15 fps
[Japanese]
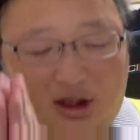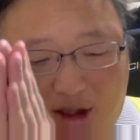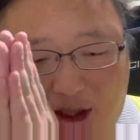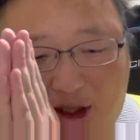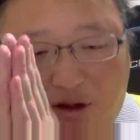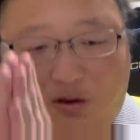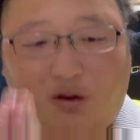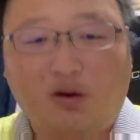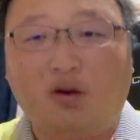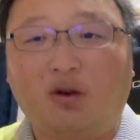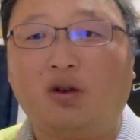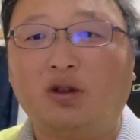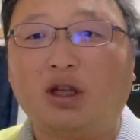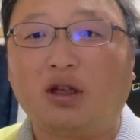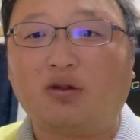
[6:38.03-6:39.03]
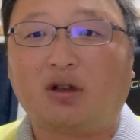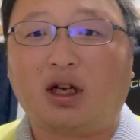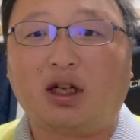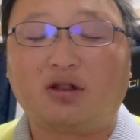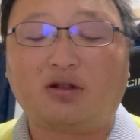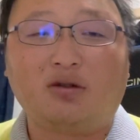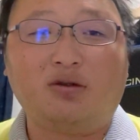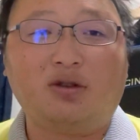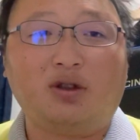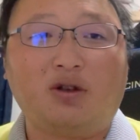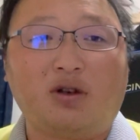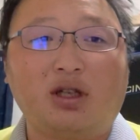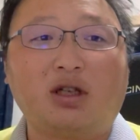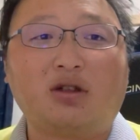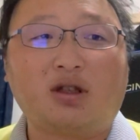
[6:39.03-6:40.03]
で、こう、なんとかするるんで
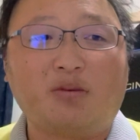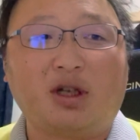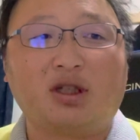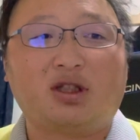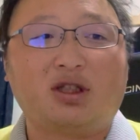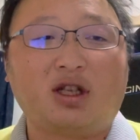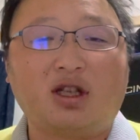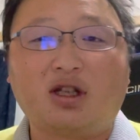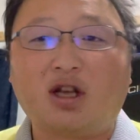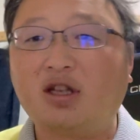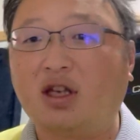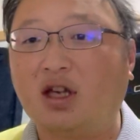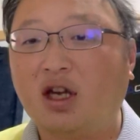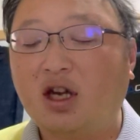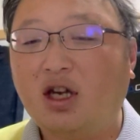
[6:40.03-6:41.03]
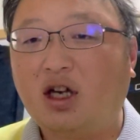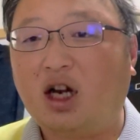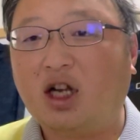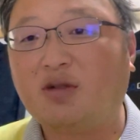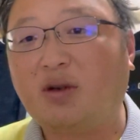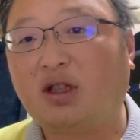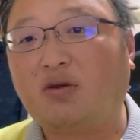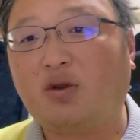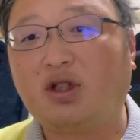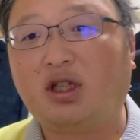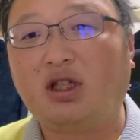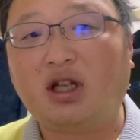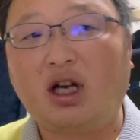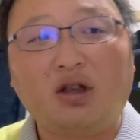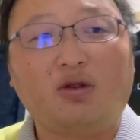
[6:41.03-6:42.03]
はなくて、まあ、自然体で集まってほ
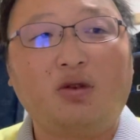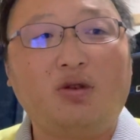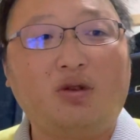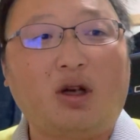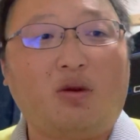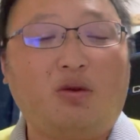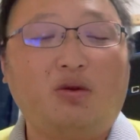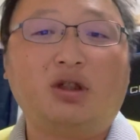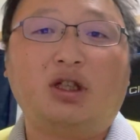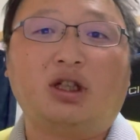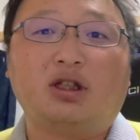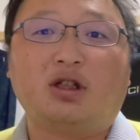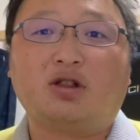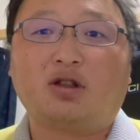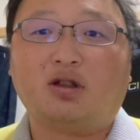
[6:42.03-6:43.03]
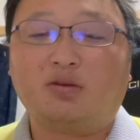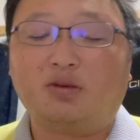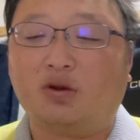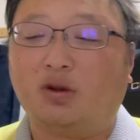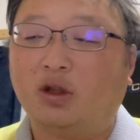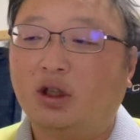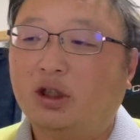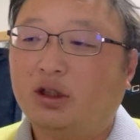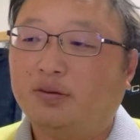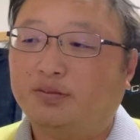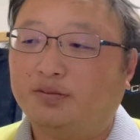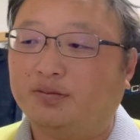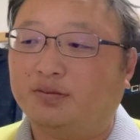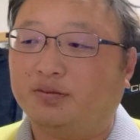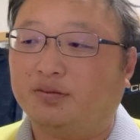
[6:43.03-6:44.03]
しいなというのが本音なんですけども、
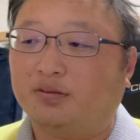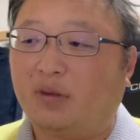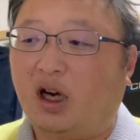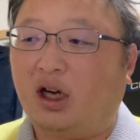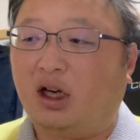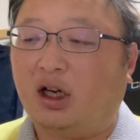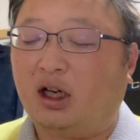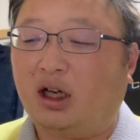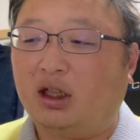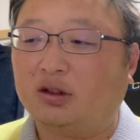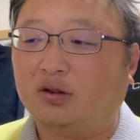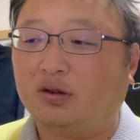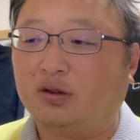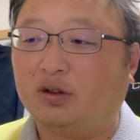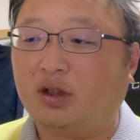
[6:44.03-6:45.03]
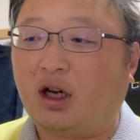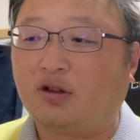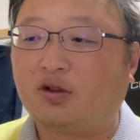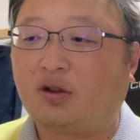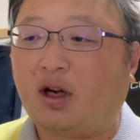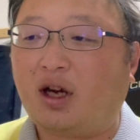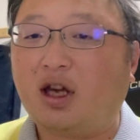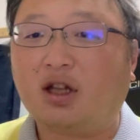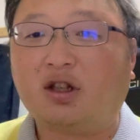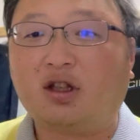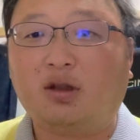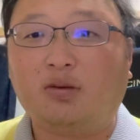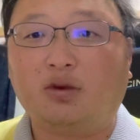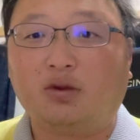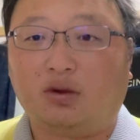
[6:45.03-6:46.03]
うん、まあ、あの、なんかちょっと流行って
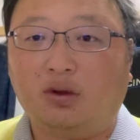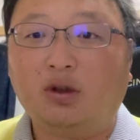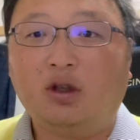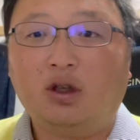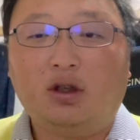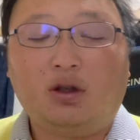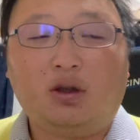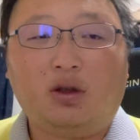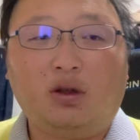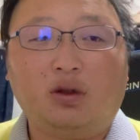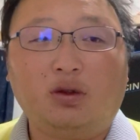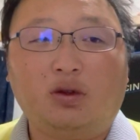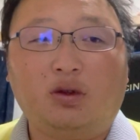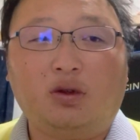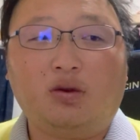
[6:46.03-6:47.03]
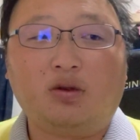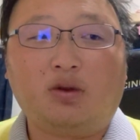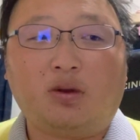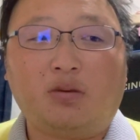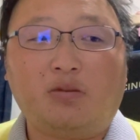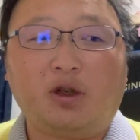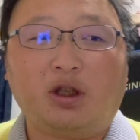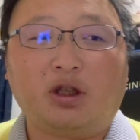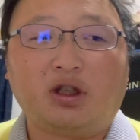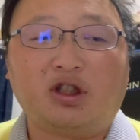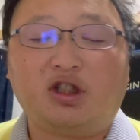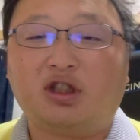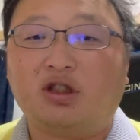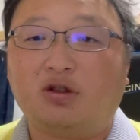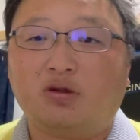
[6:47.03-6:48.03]
るものの、まえた
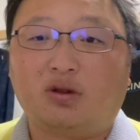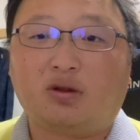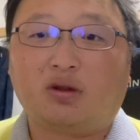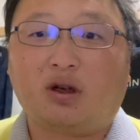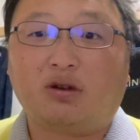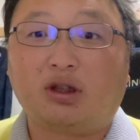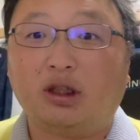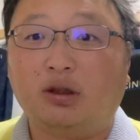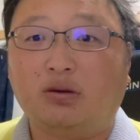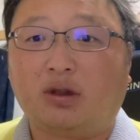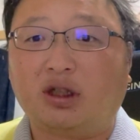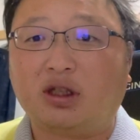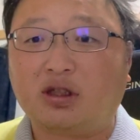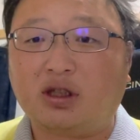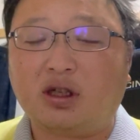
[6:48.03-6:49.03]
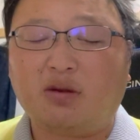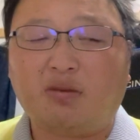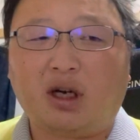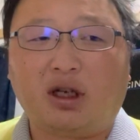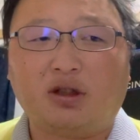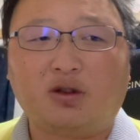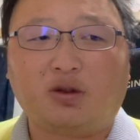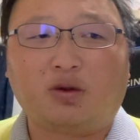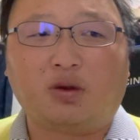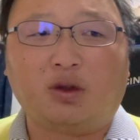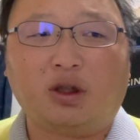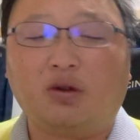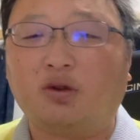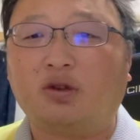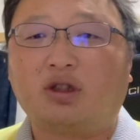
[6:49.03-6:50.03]
時事ニュースとかを切るとかですね、まあ、ちょっと
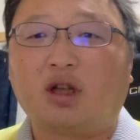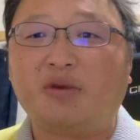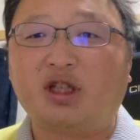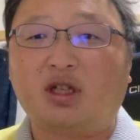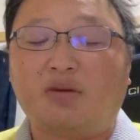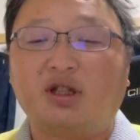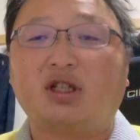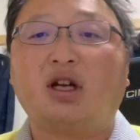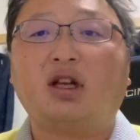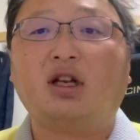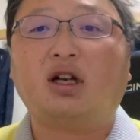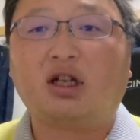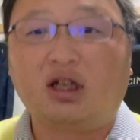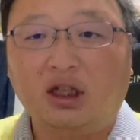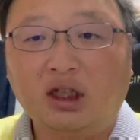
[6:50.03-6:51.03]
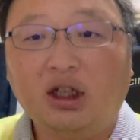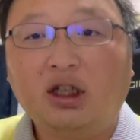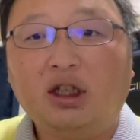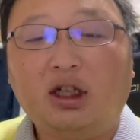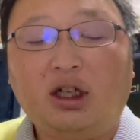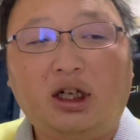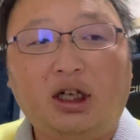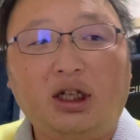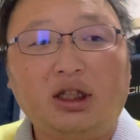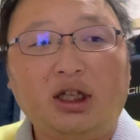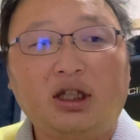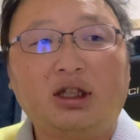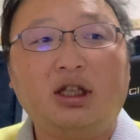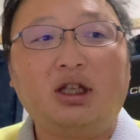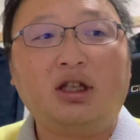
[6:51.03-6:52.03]
いろいろ試し試しやりながら、あ
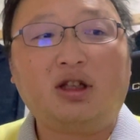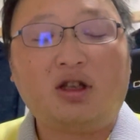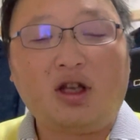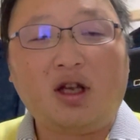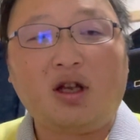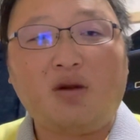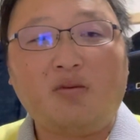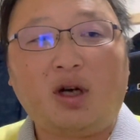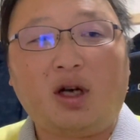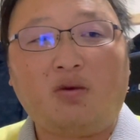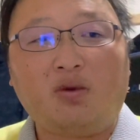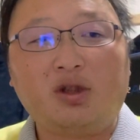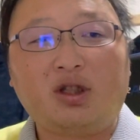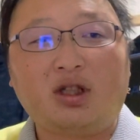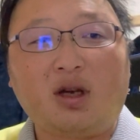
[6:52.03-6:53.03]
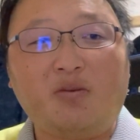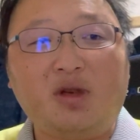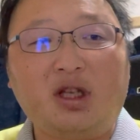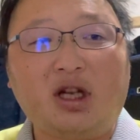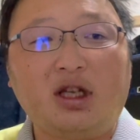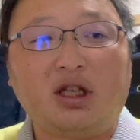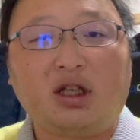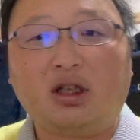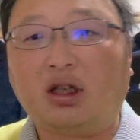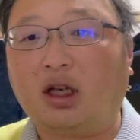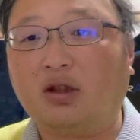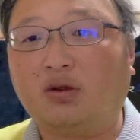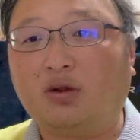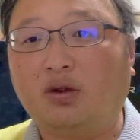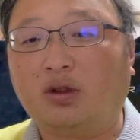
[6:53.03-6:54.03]
やっていって、まあ、おじさんみたいな、
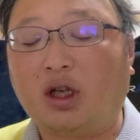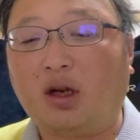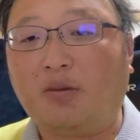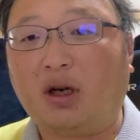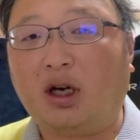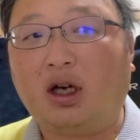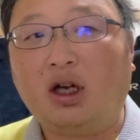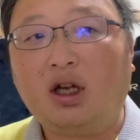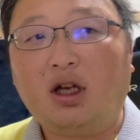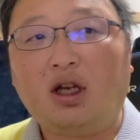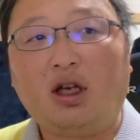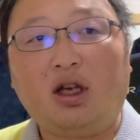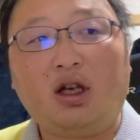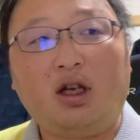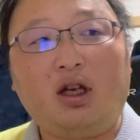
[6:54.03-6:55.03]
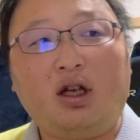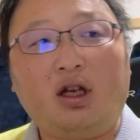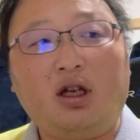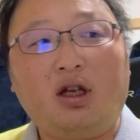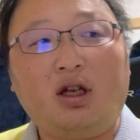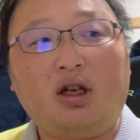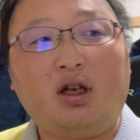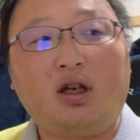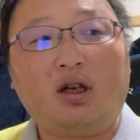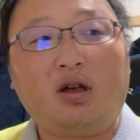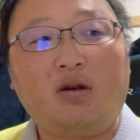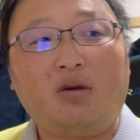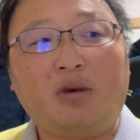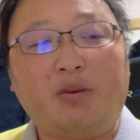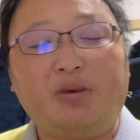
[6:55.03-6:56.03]
あの、言うたら、まあ、
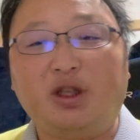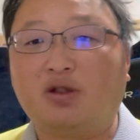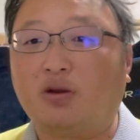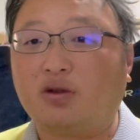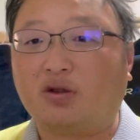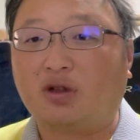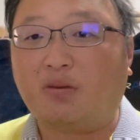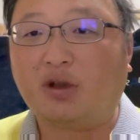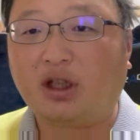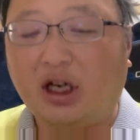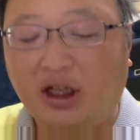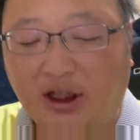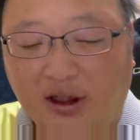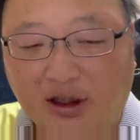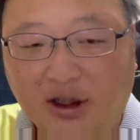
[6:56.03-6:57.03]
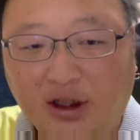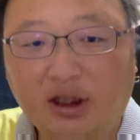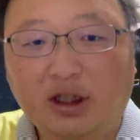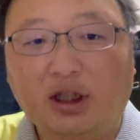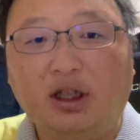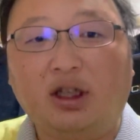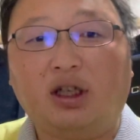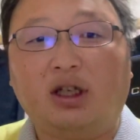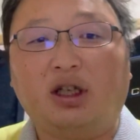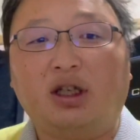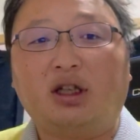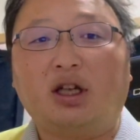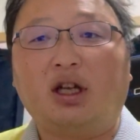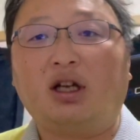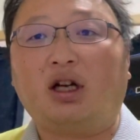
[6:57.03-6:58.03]
えー、まあ、美少女でもない、
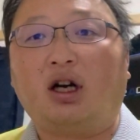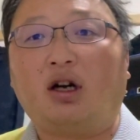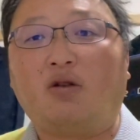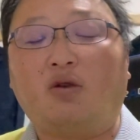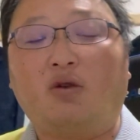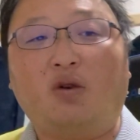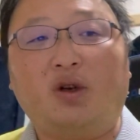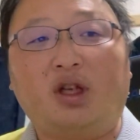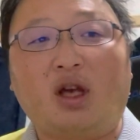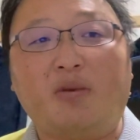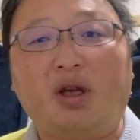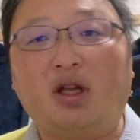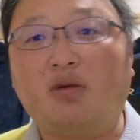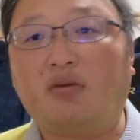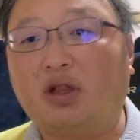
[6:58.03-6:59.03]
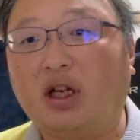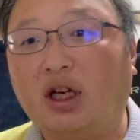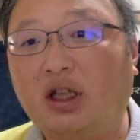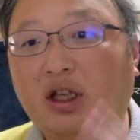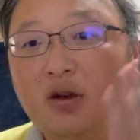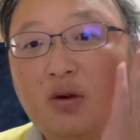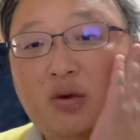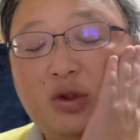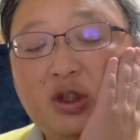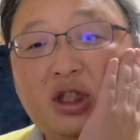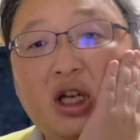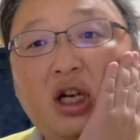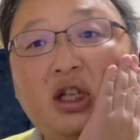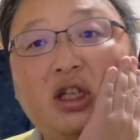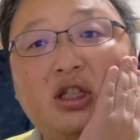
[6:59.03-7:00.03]
えー、何かこう、イケメンでもないおじ
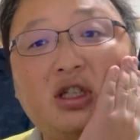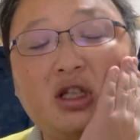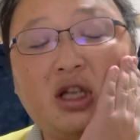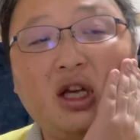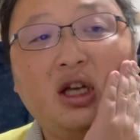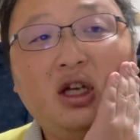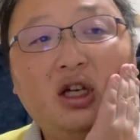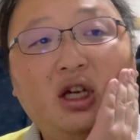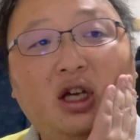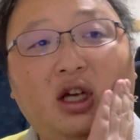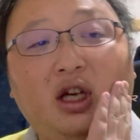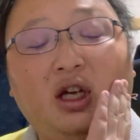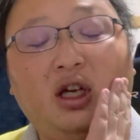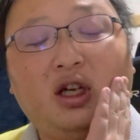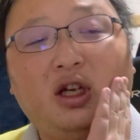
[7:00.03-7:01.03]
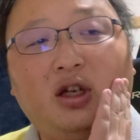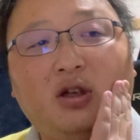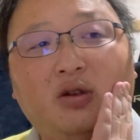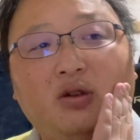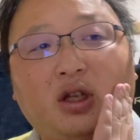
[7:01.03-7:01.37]
さんがですね、えー、言